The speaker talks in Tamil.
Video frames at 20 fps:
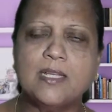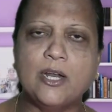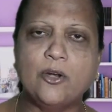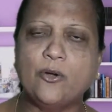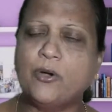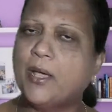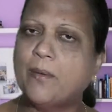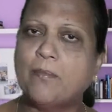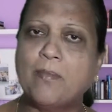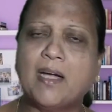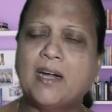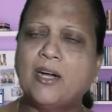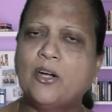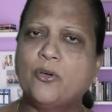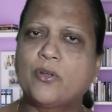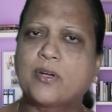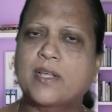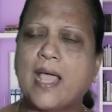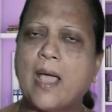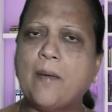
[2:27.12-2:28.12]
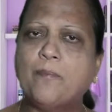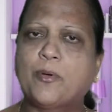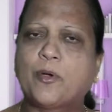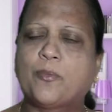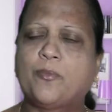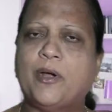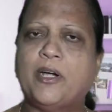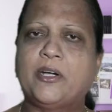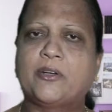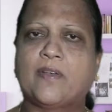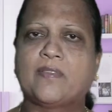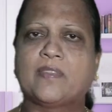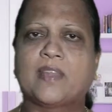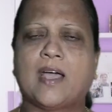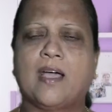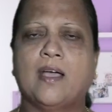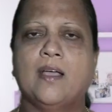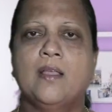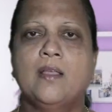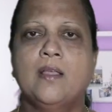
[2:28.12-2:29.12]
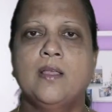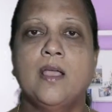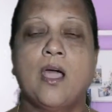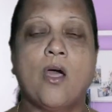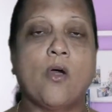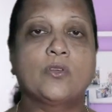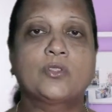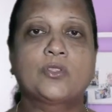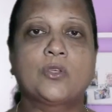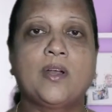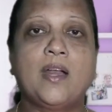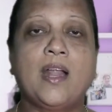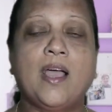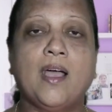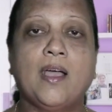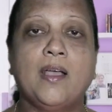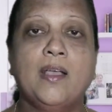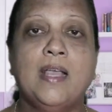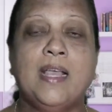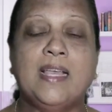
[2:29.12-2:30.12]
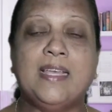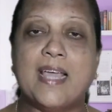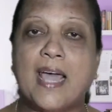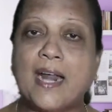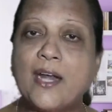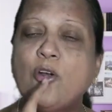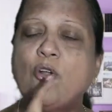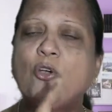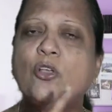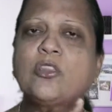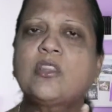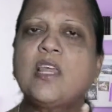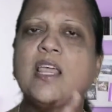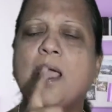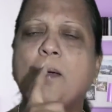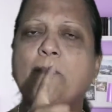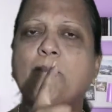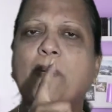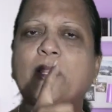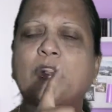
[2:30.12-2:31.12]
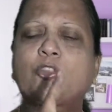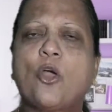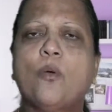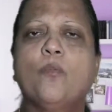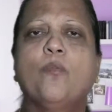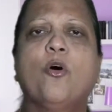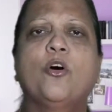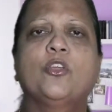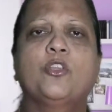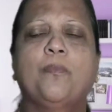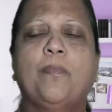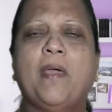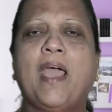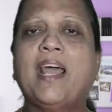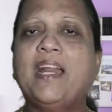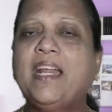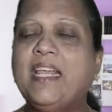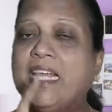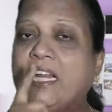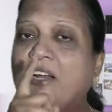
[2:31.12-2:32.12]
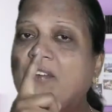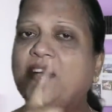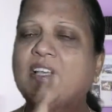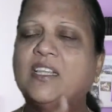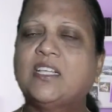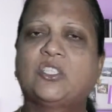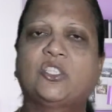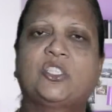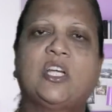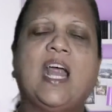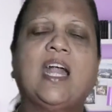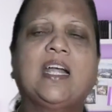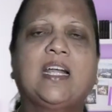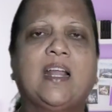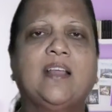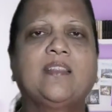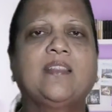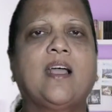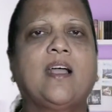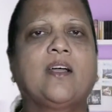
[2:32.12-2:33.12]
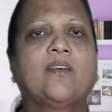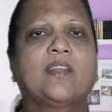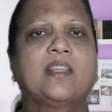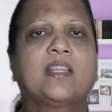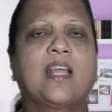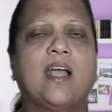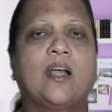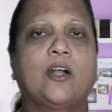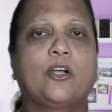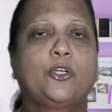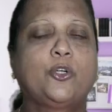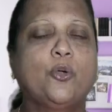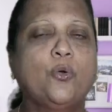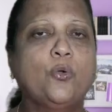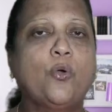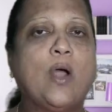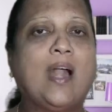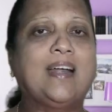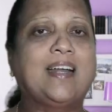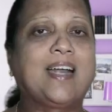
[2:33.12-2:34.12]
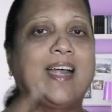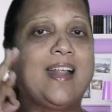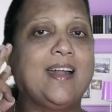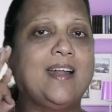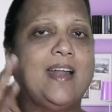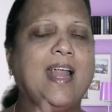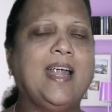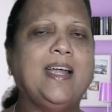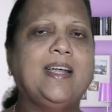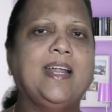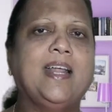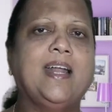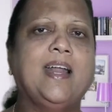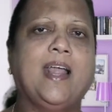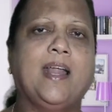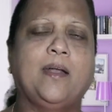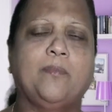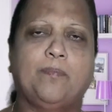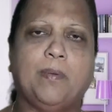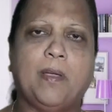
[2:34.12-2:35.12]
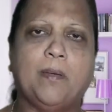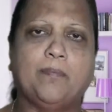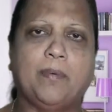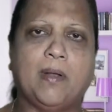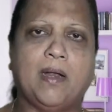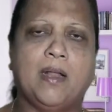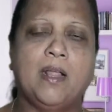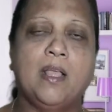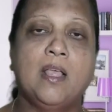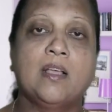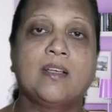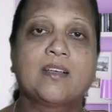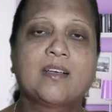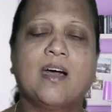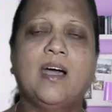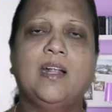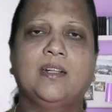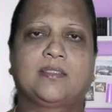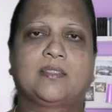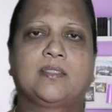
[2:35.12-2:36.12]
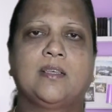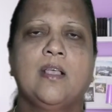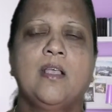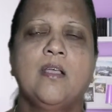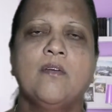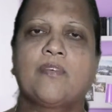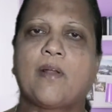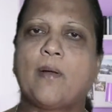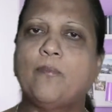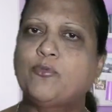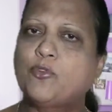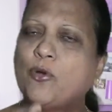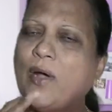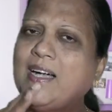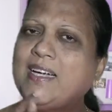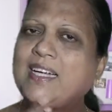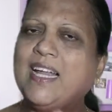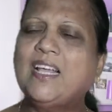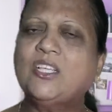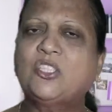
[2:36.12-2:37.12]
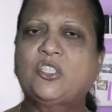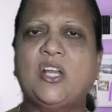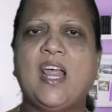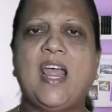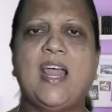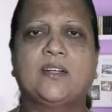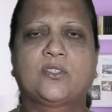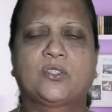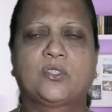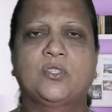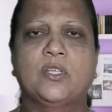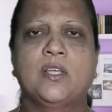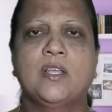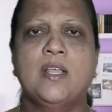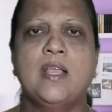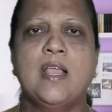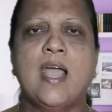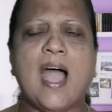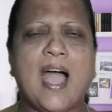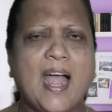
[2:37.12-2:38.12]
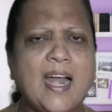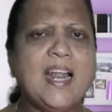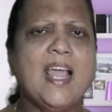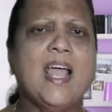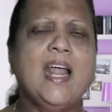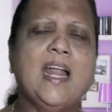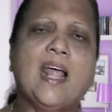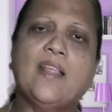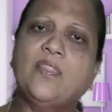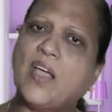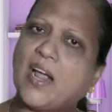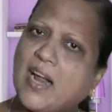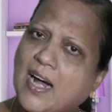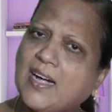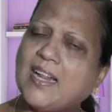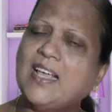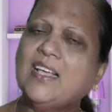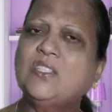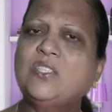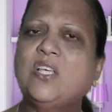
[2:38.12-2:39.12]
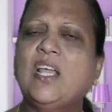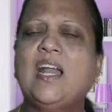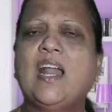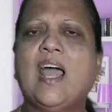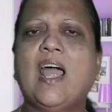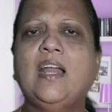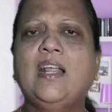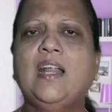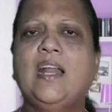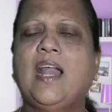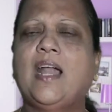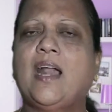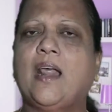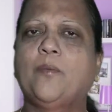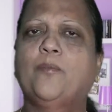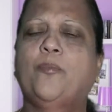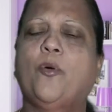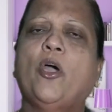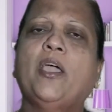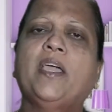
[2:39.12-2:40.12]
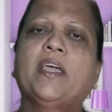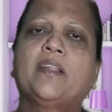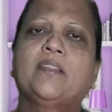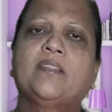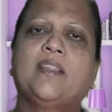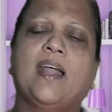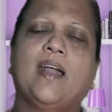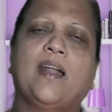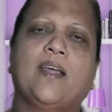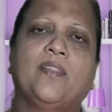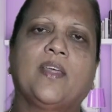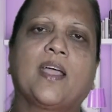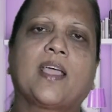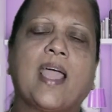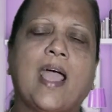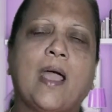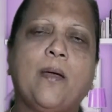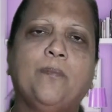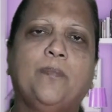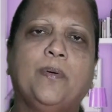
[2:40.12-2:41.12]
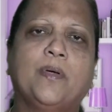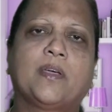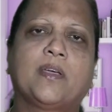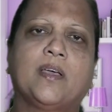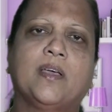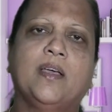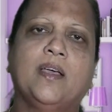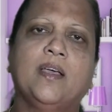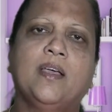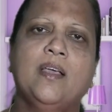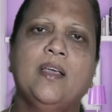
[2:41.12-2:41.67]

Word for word: என்னுடைய மகள் ஒரு கேம்புக்கு போயிட்டு வந்தா அவர் சொன்னால் இரநூத்தி எண்பத்தொம்போது பேர் இருபது ஸ்டேட்லேருந்து அங்கே வந்தாங்க டூ ஹண்ட்ரட் அண்ட் எயிட்டி நைன் பீப்புள் கேர்ள்ஸ் ஃப்ரம் டுவெண்ட்டி ஸ்டேட்ஸ் ஆனால் அந்த கடைசி நாளிலே நான் போயிருந்தேன் அந்த கேம்புக்கு